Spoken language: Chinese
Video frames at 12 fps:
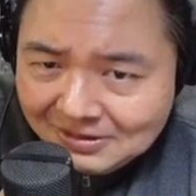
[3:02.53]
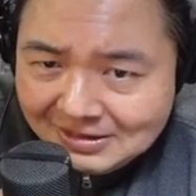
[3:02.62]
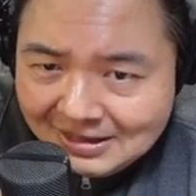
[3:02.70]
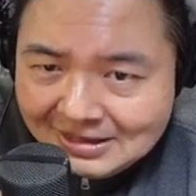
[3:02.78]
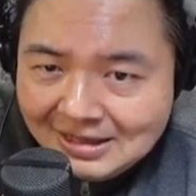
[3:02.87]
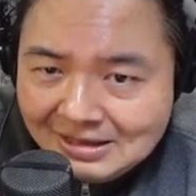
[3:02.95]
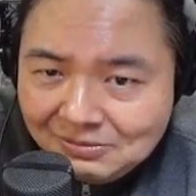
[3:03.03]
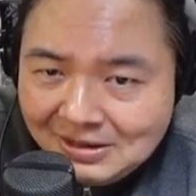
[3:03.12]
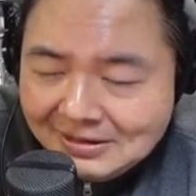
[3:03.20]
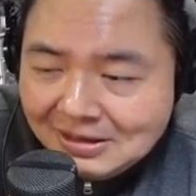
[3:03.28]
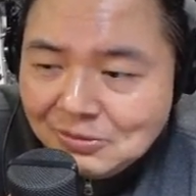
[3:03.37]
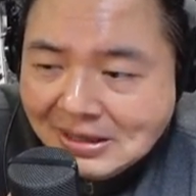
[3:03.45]
能待太
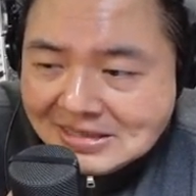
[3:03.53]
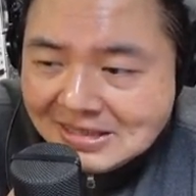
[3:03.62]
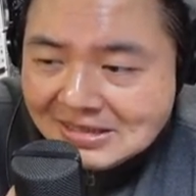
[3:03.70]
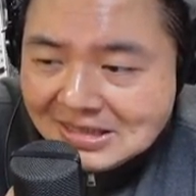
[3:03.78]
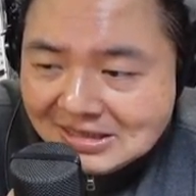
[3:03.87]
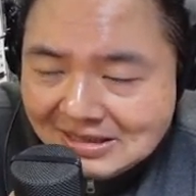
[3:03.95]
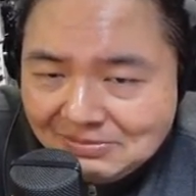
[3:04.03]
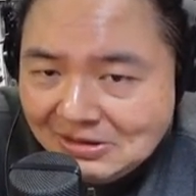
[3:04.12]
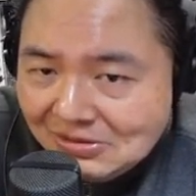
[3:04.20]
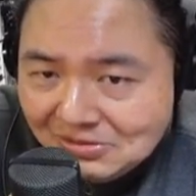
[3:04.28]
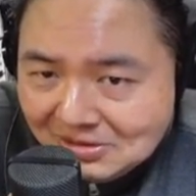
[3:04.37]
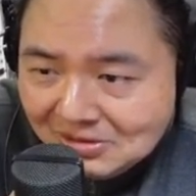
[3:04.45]
晚，然后晚上骑那
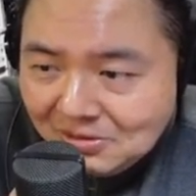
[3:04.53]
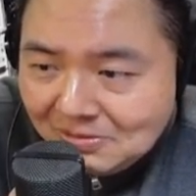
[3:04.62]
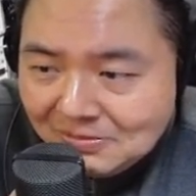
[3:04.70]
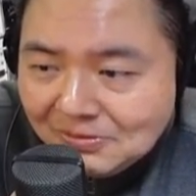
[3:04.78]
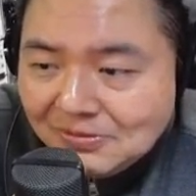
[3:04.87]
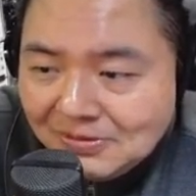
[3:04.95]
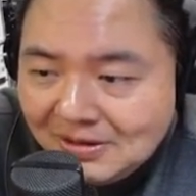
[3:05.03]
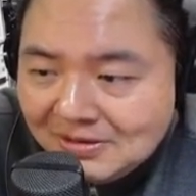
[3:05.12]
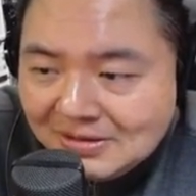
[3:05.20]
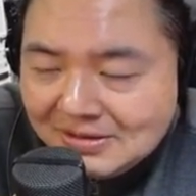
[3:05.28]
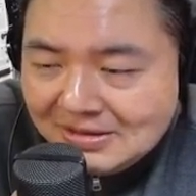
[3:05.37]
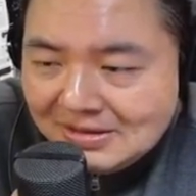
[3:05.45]
边路很恐怖。哈。
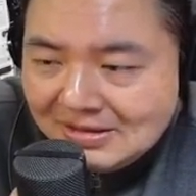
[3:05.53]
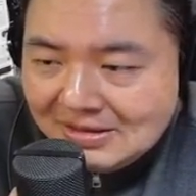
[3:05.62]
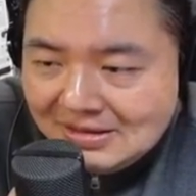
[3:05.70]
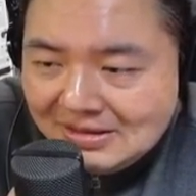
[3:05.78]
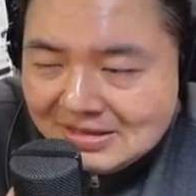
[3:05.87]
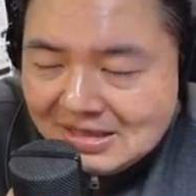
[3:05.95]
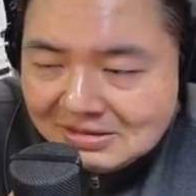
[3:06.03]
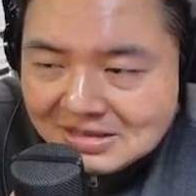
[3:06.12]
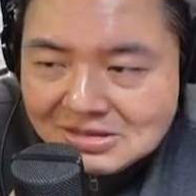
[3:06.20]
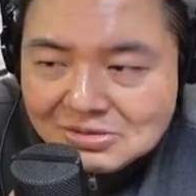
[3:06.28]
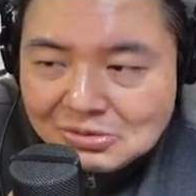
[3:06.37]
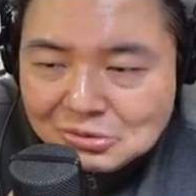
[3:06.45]
上
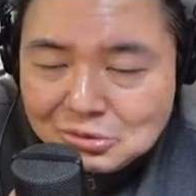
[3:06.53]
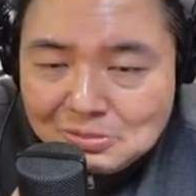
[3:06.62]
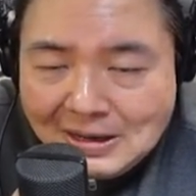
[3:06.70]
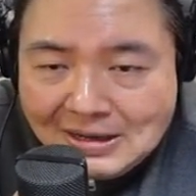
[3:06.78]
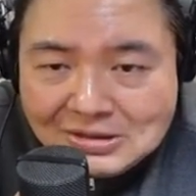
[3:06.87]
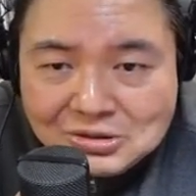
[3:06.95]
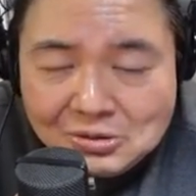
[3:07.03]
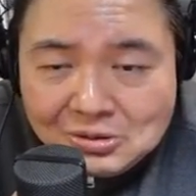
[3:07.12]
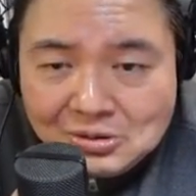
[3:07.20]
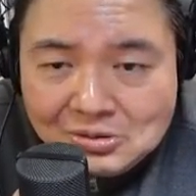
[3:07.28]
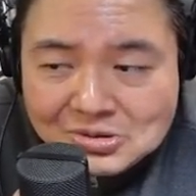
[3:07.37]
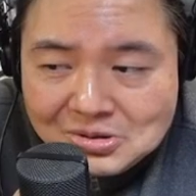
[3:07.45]
次我去拍熊
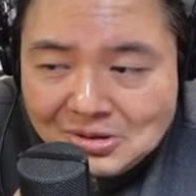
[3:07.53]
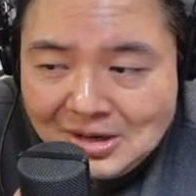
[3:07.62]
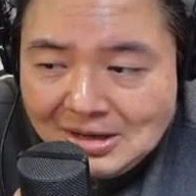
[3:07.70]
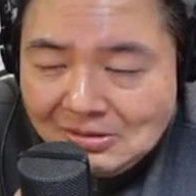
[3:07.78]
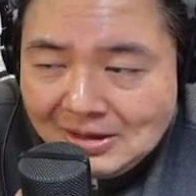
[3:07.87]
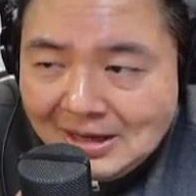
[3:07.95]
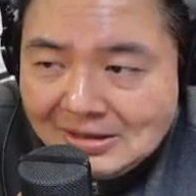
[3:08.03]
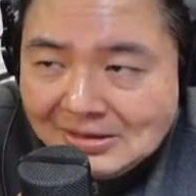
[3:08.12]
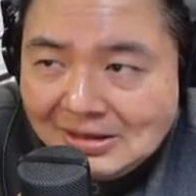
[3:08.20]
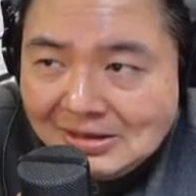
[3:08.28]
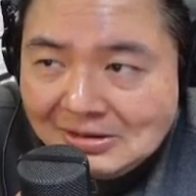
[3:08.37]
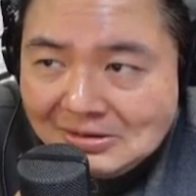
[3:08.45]
空的时候，还有看
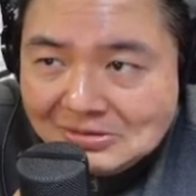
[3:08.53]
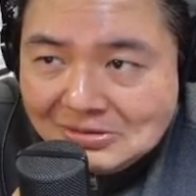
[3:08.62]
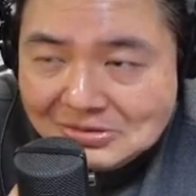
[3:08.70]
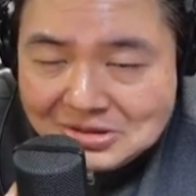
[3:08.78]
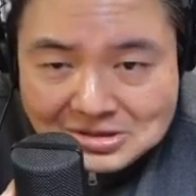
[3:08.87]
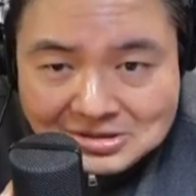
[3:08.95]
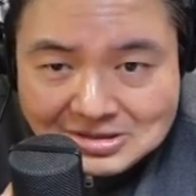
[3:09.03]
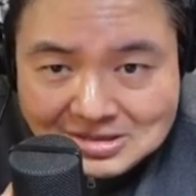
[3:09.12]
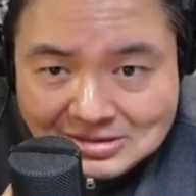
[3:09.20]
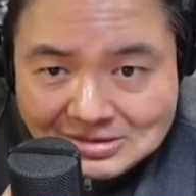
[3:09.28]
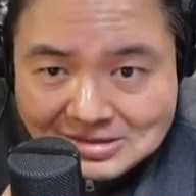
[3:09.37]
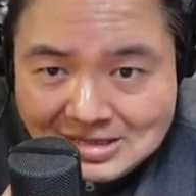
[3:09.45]
到有车
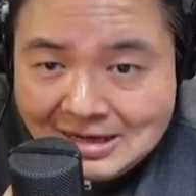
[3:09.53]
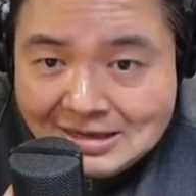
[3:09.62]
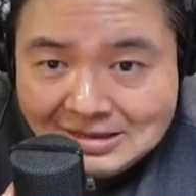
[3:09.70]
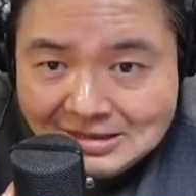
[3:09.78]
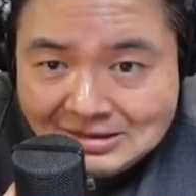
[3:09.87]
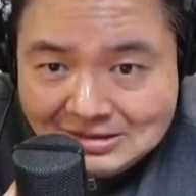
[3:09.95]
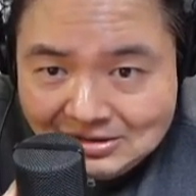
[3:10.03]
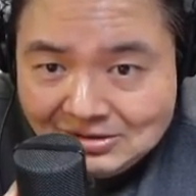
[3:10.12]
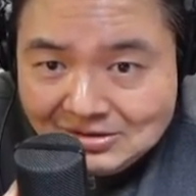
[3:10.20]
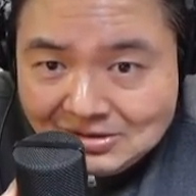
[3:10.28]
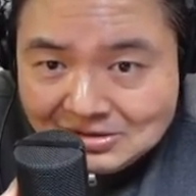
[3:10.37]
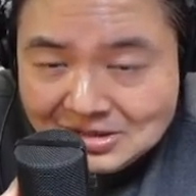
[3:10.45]
子差一点掉
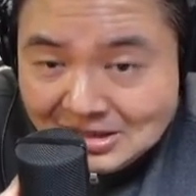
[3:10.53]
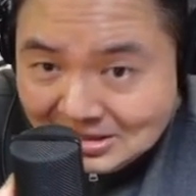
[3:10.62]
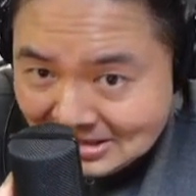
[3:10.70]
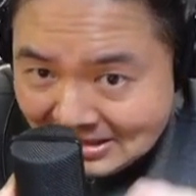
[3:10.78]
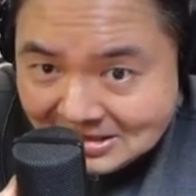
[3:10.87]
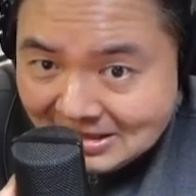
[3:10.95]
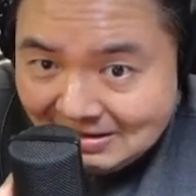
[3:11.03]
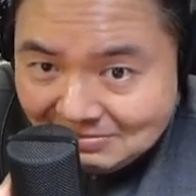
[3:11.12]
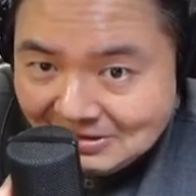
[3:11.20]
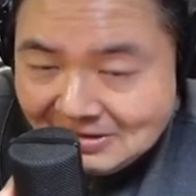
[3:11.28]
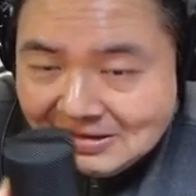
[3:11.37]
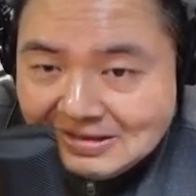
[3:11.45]
到山下面，